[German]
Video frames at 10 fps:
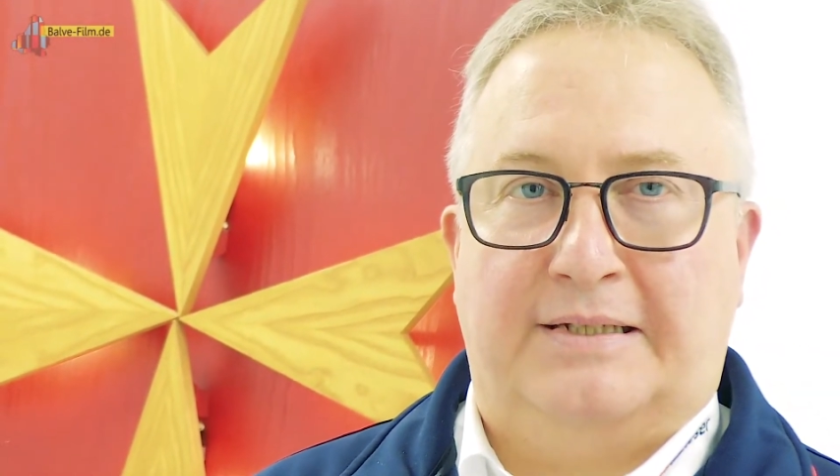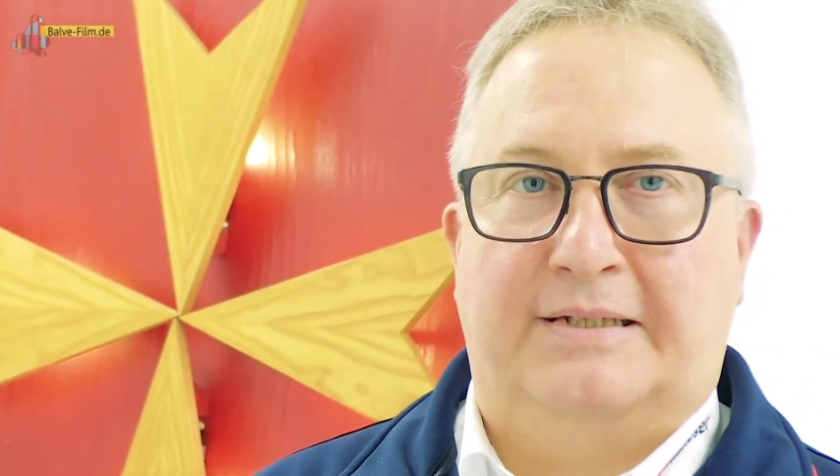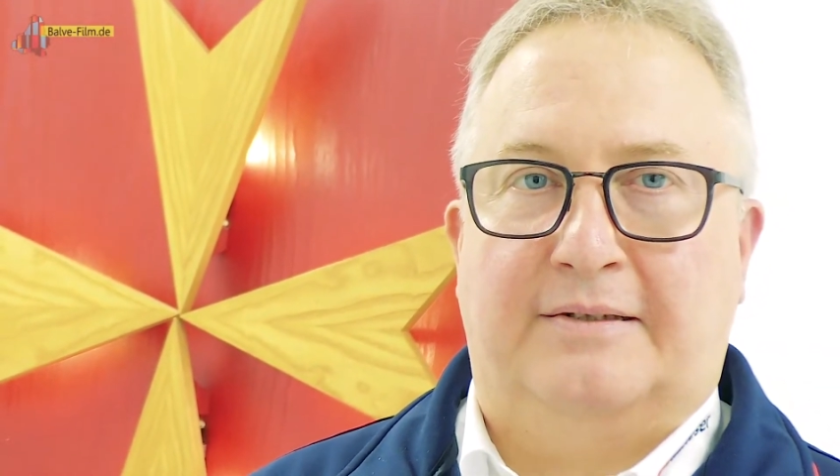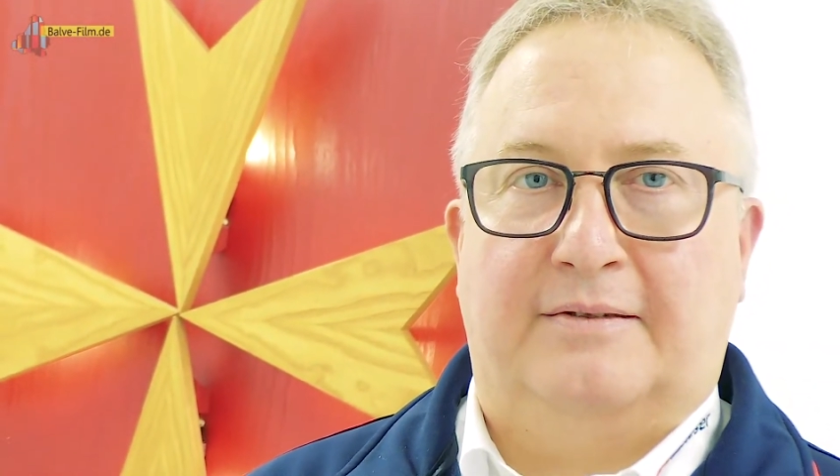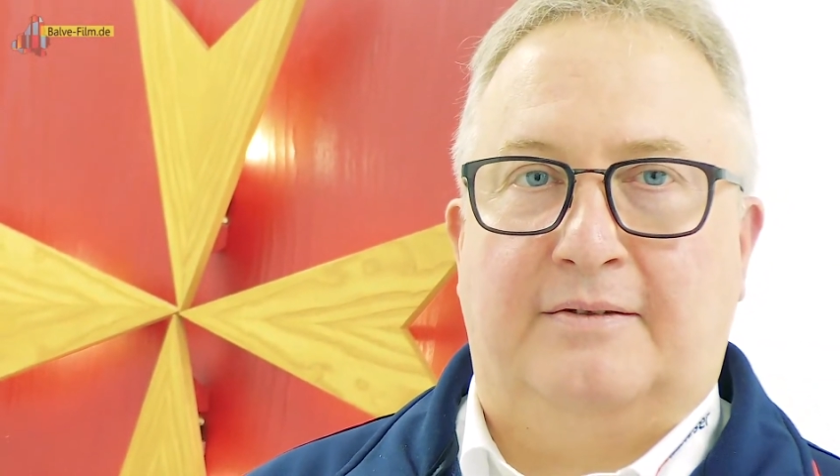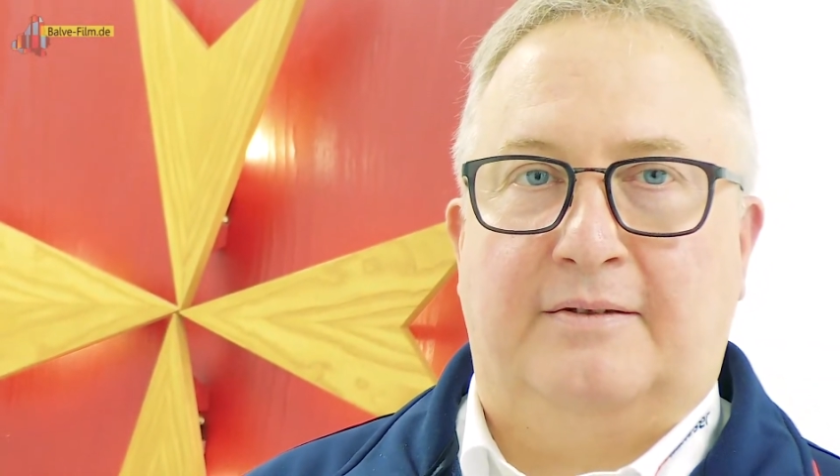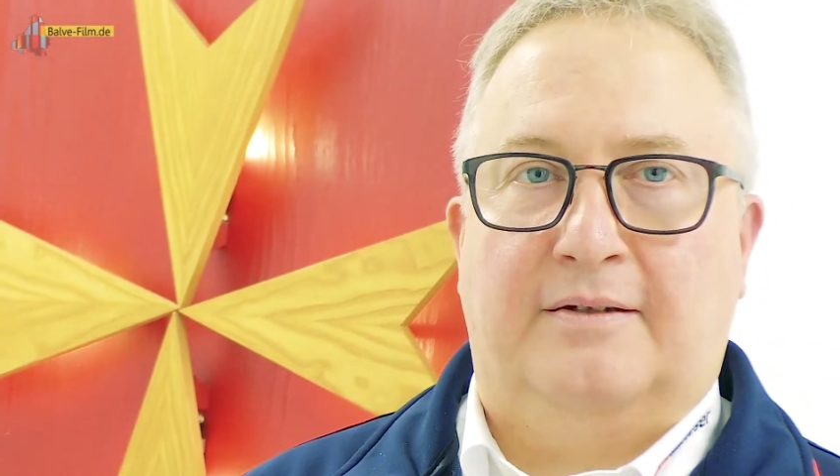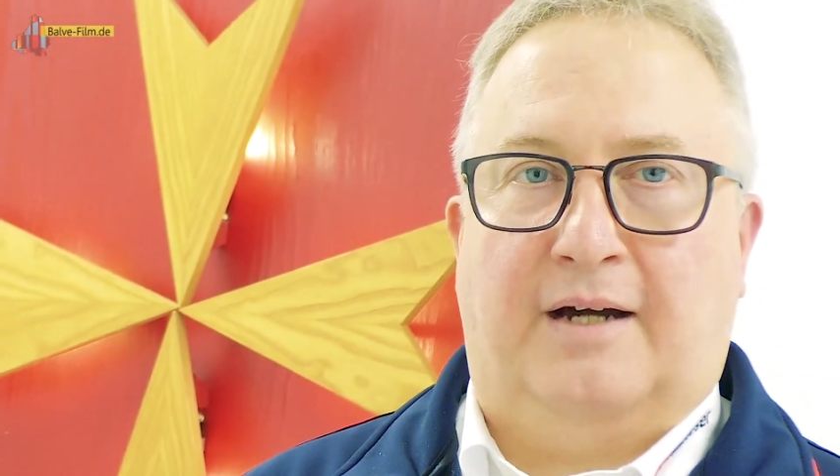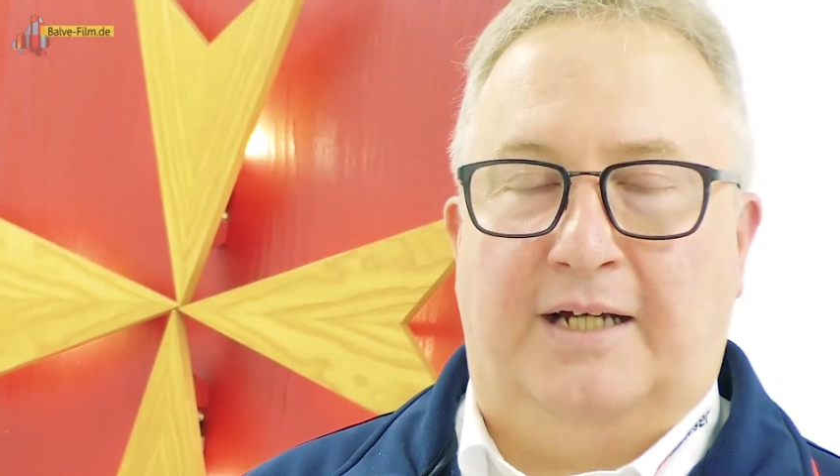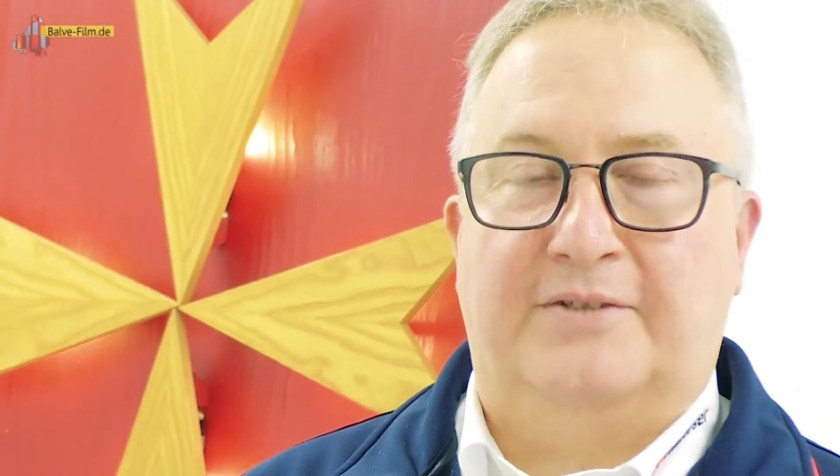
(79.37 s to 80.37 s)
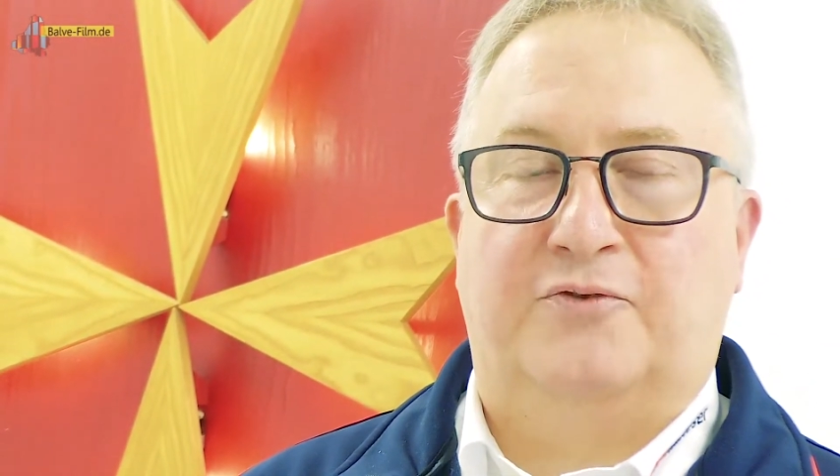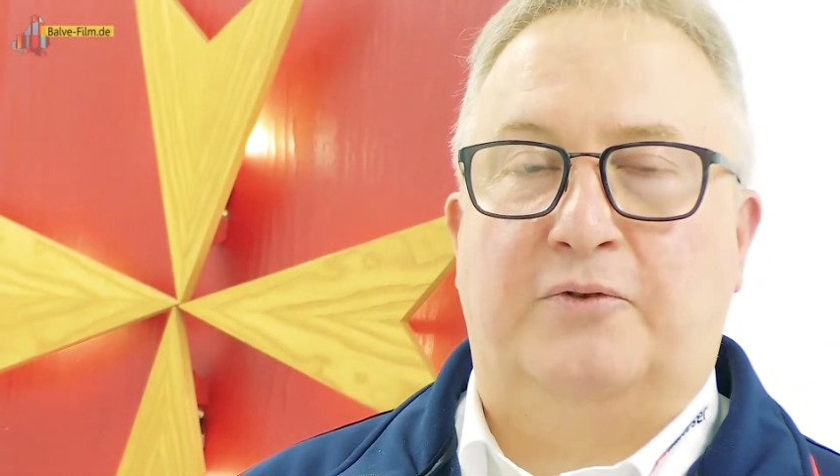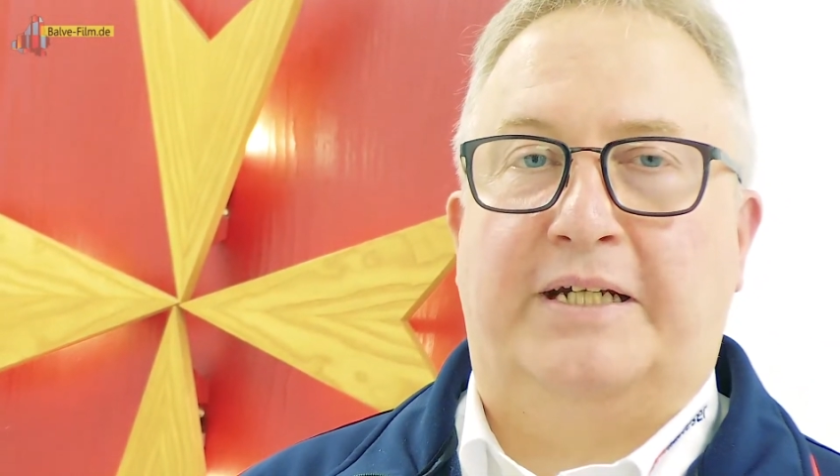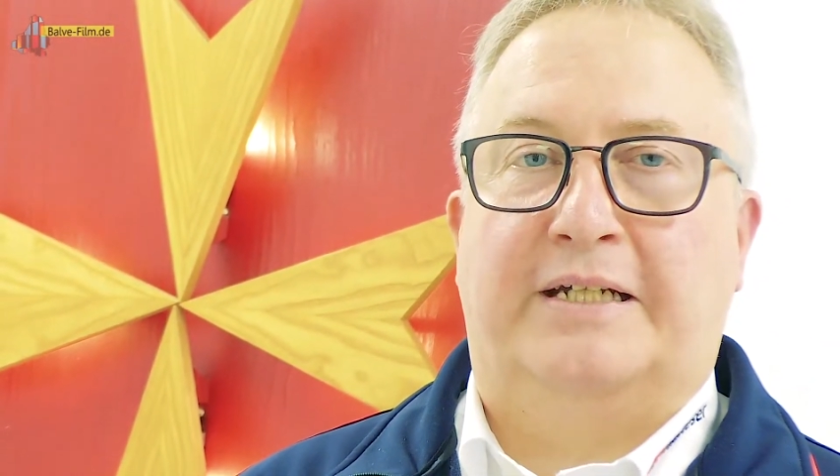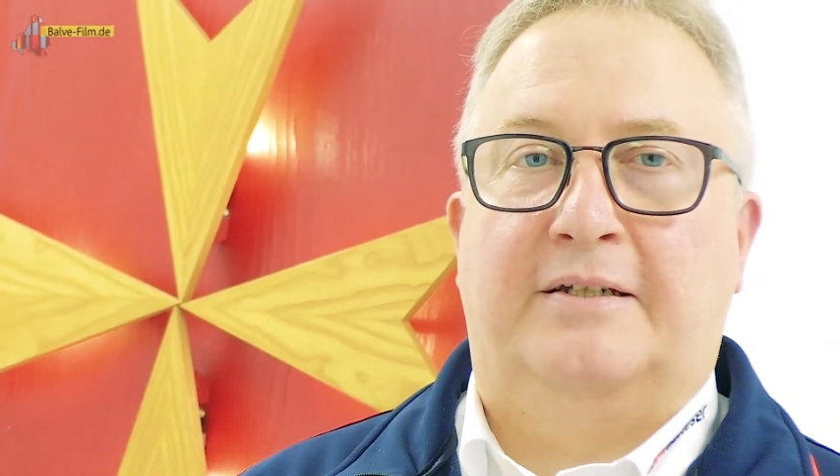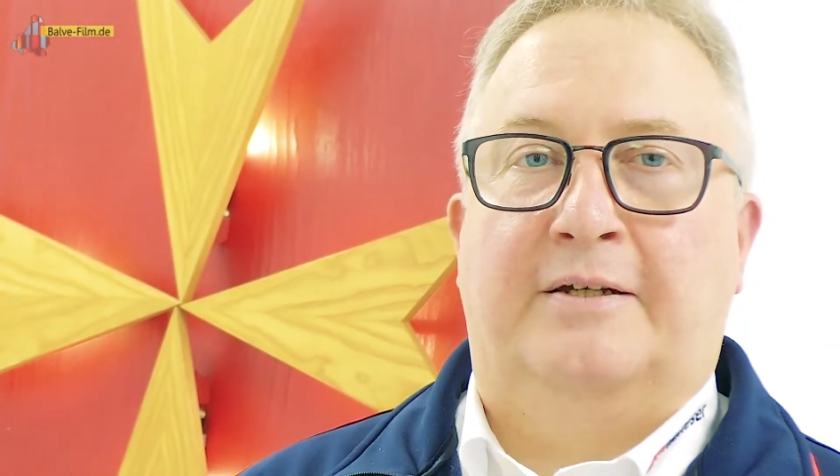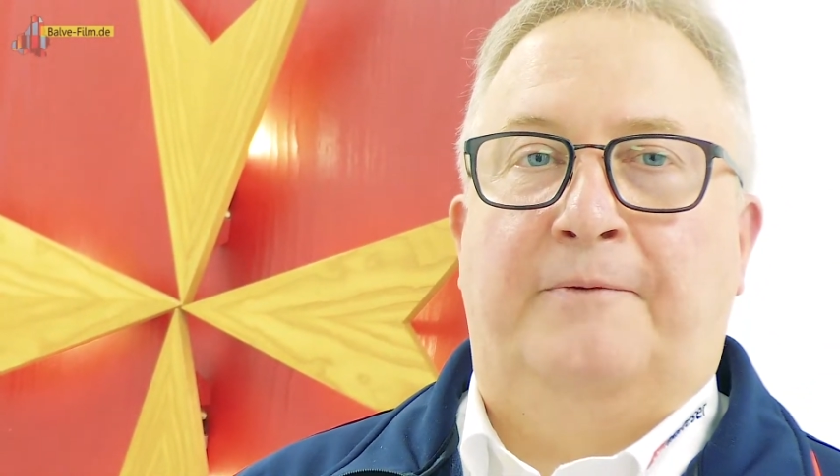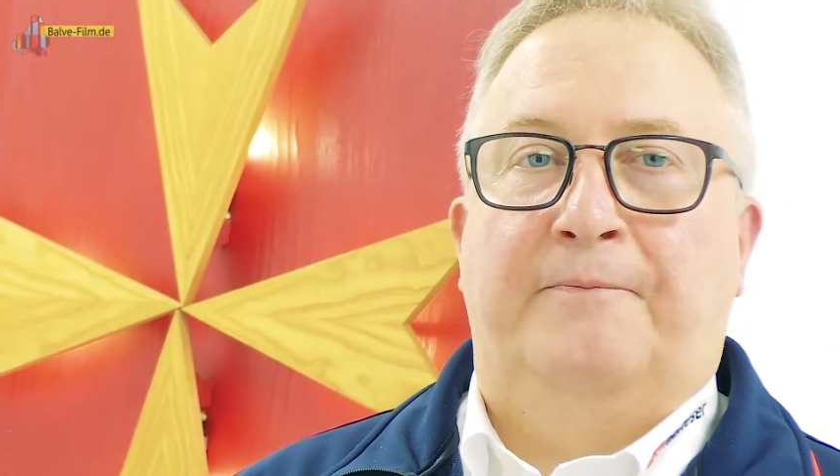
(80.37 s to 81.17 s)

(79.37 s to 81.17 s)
hier reinzugehen.